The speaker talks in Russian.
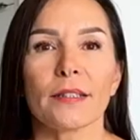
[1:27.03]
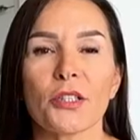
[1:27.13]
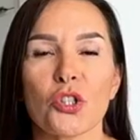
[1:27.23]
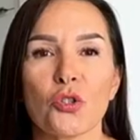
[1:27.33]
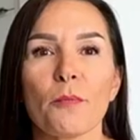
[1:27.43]

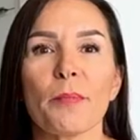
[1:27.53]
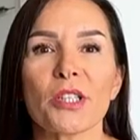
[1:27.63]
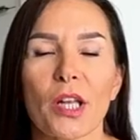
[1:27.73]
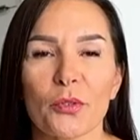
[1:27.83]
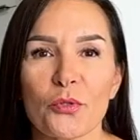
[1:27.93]
Начнем,
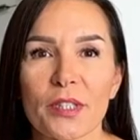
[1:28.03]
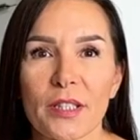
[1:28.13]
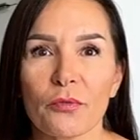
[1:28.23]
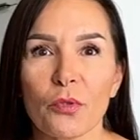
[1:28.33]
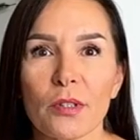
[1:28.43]
пожалуй, с
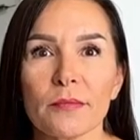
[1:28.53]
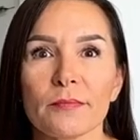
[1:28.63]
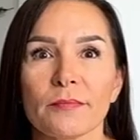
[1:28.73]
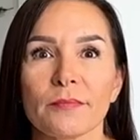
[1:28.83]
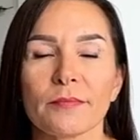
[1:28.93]
того,
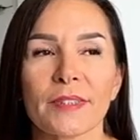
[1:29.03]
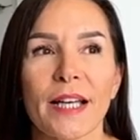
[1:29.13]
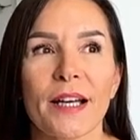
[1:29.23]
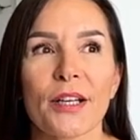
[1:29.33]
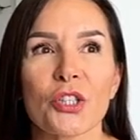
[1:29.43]

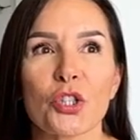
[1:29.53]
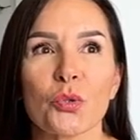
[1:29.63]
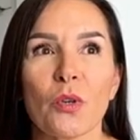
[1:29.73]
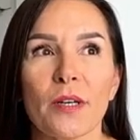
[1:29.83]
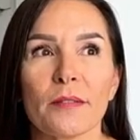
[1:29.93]

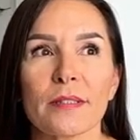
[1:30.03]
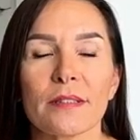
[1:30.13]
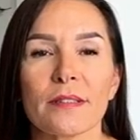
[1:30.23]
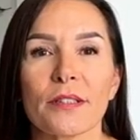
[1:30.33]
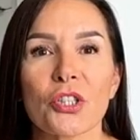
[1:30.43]
что
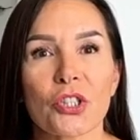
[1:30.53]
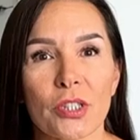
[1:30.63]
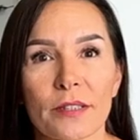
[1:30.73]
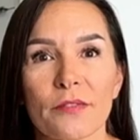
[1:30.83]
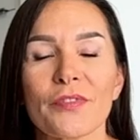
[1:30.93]

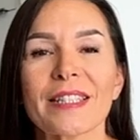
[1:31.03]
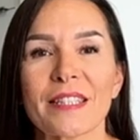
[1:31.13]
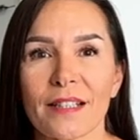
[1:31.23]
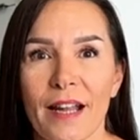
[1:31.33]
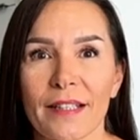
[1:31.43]
жир
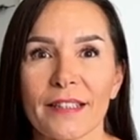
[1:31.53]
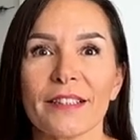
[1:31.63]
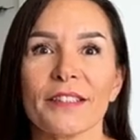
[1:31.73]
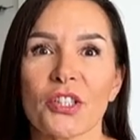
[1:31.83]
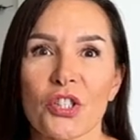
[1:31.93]
висцеральный на